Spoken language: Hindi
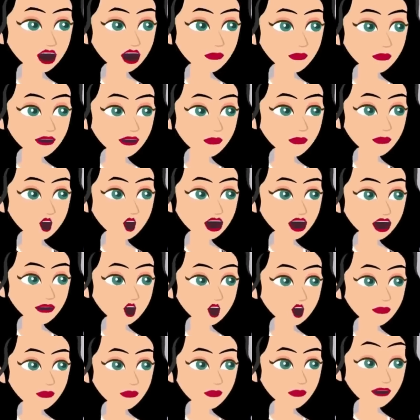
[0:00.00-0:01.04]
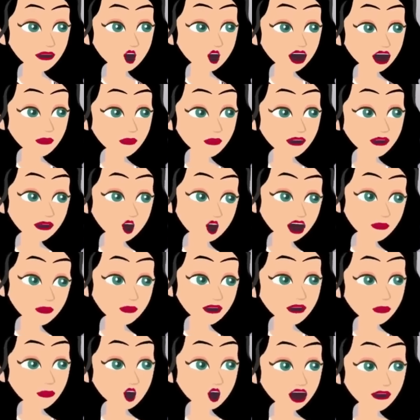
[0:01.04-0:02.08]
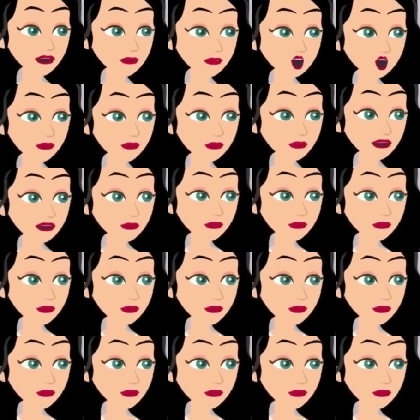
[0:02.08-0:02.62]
फिर नेहा शिल्पा और रानी को उस परी के